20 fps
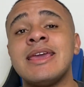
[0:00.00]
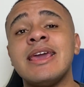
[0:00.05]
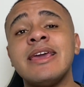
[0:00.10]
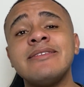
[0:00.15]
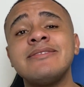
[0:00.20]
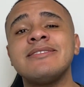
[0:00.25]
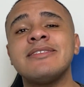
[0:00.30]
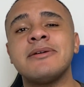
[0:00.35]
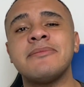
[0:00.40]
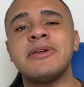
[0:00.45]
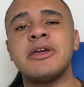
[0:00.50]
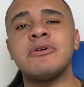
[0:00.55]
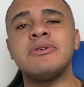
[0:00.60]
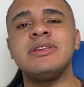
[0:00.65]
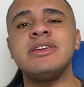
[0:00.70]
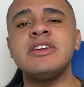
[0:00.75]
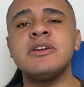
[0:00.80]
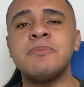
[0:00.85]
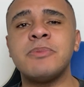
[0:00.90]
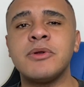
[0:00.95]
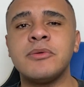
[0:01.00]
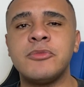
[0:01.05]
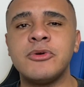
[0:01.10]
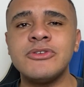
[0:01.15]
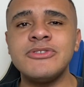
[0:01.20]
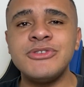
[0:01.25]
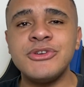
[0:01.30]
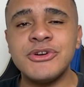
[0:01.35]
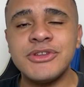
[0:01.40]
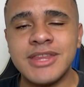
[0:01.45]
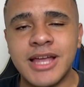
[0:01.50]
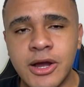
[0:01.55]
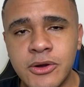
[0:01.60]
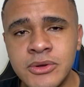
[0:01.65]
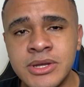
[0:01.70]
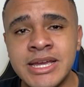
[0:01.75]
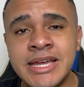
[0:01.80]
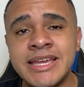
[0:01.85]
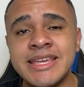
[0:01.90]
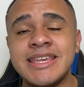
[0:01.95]
esse também é um link
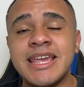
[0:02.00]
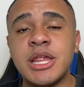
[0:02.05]
promocional